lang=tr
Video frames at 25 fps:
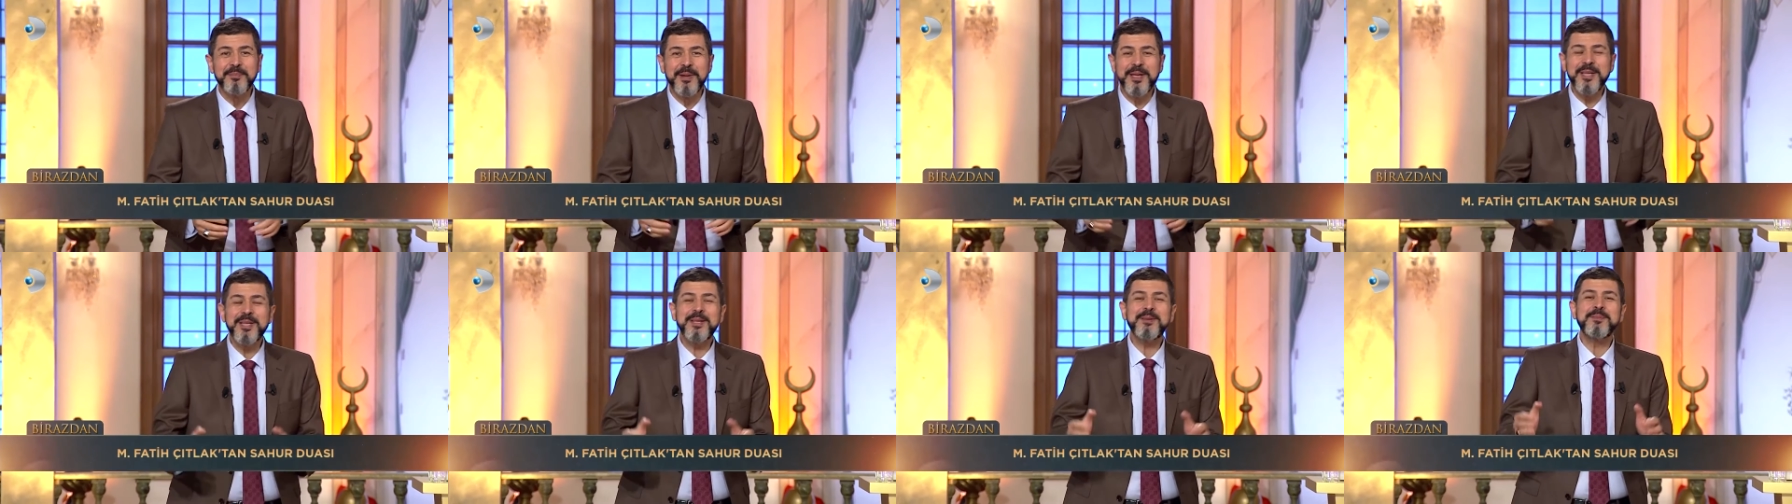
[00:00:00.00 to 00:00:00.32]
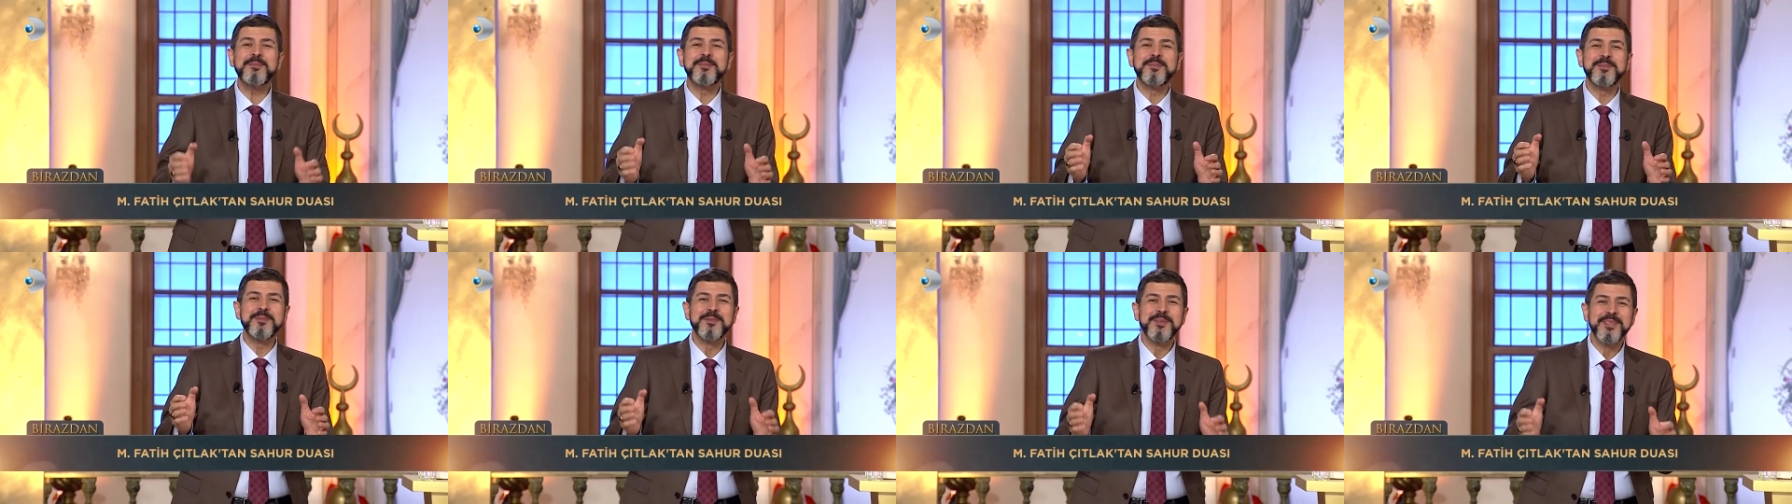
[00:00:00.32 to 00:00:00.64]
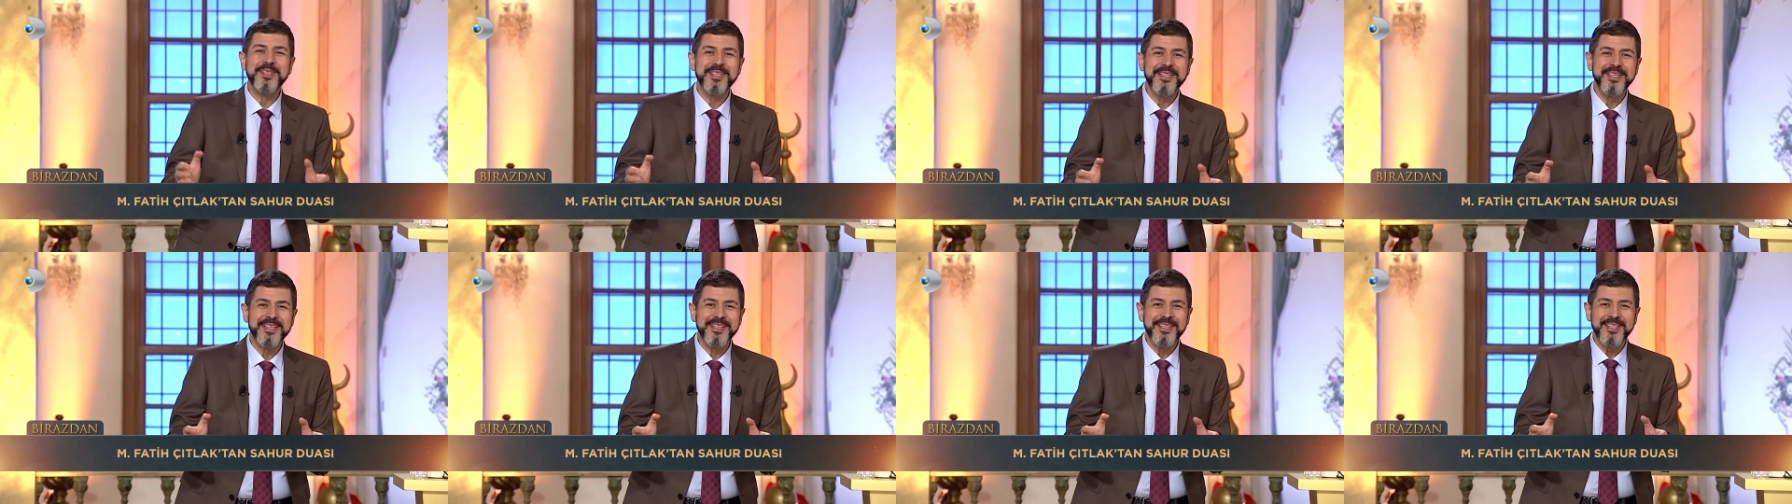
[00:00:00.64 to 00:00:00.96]
Benim
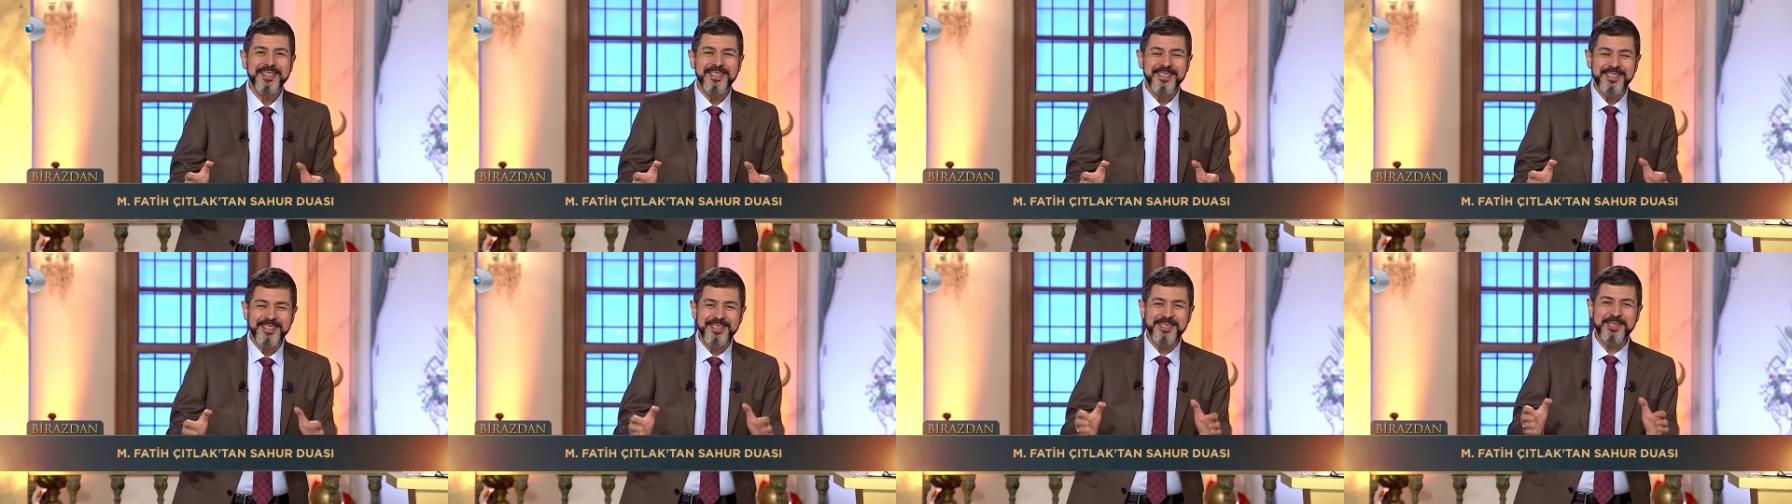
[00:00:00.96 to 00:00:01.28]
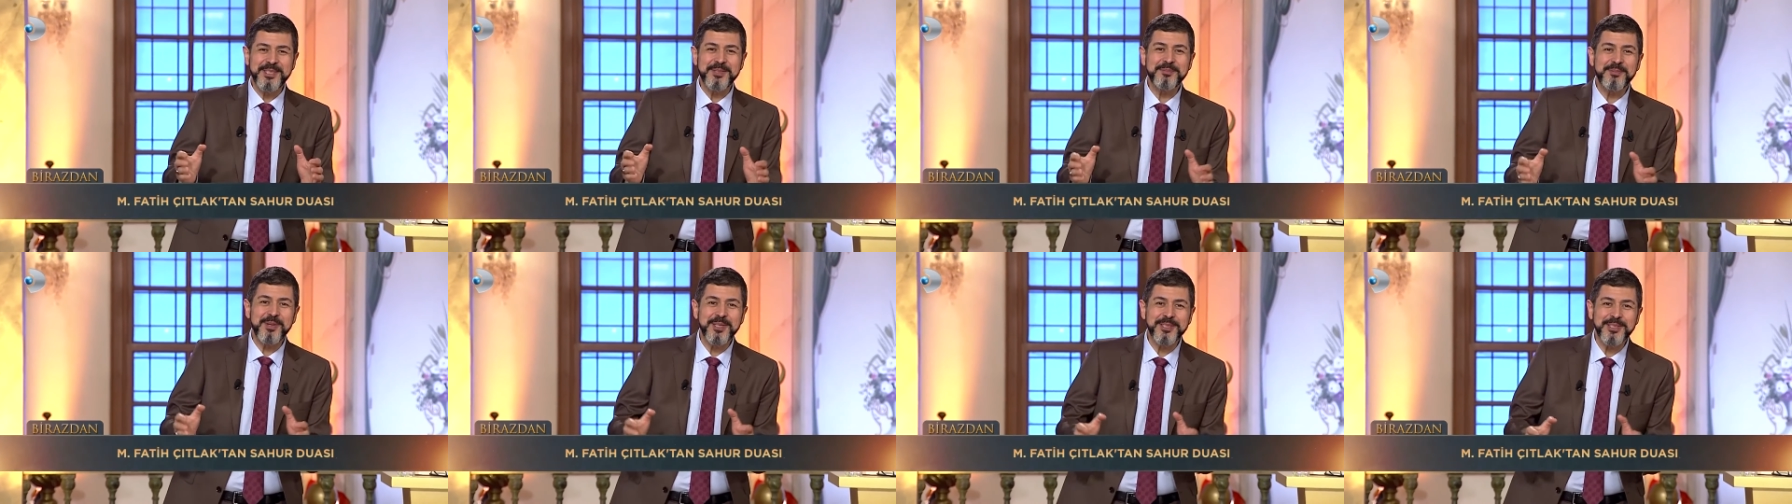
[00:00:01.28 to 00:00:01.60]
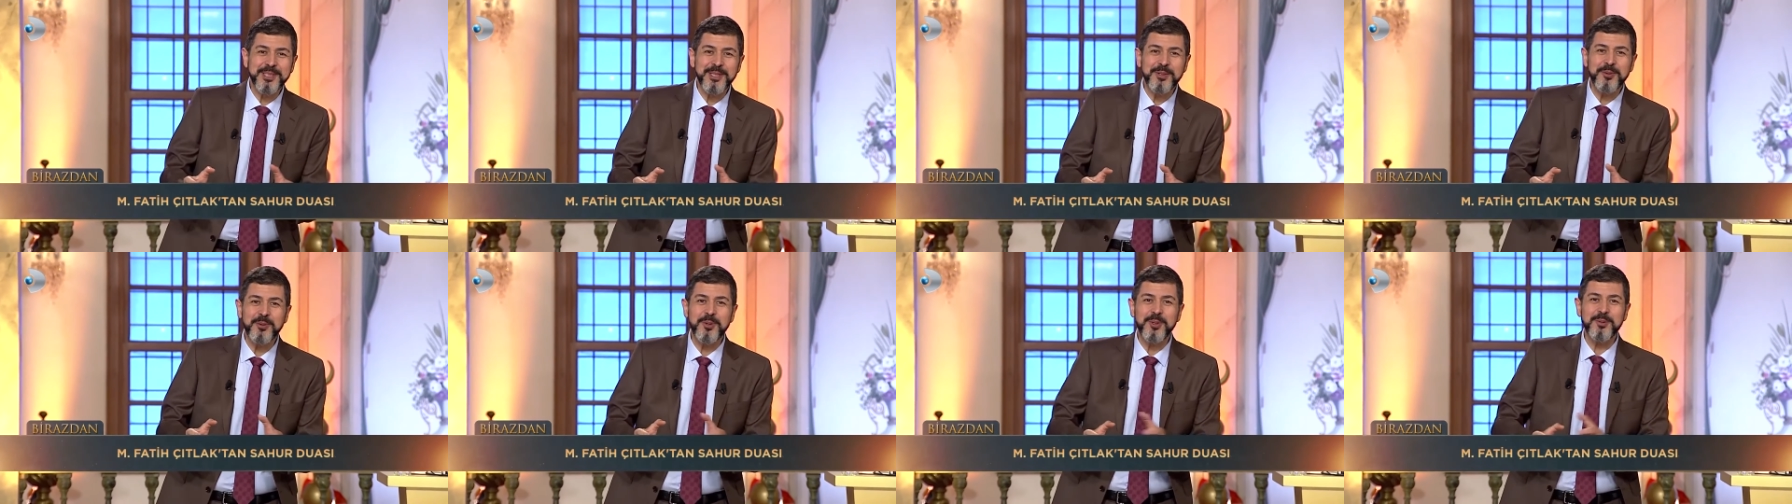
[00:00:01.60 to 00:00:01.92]
işim
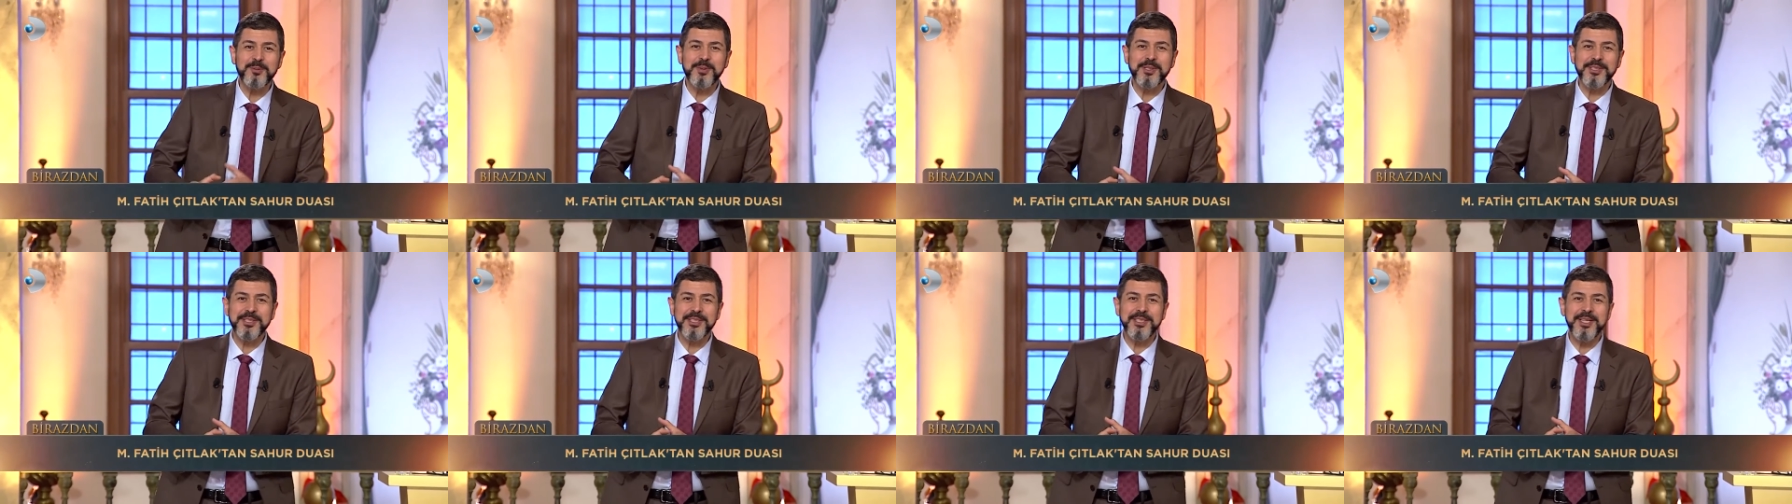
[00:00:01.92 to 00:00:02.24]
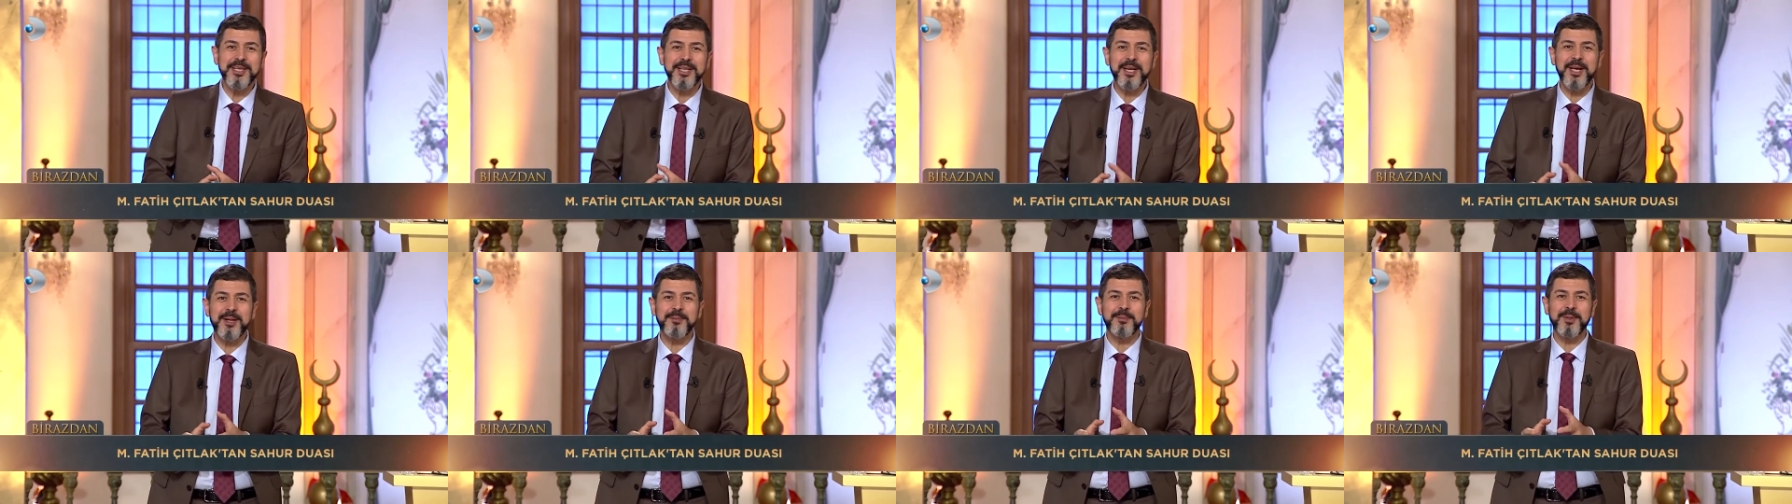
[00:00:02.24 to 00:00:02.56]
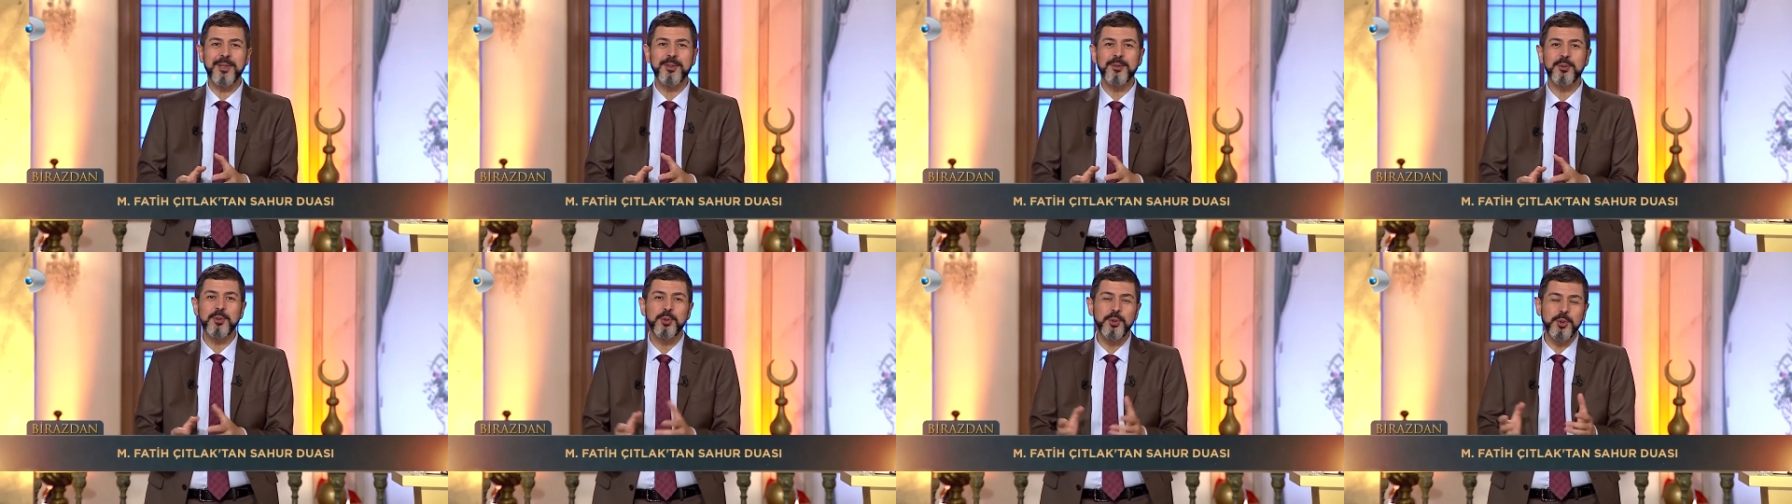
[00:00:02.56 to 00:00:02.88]
acele olmasına rağmen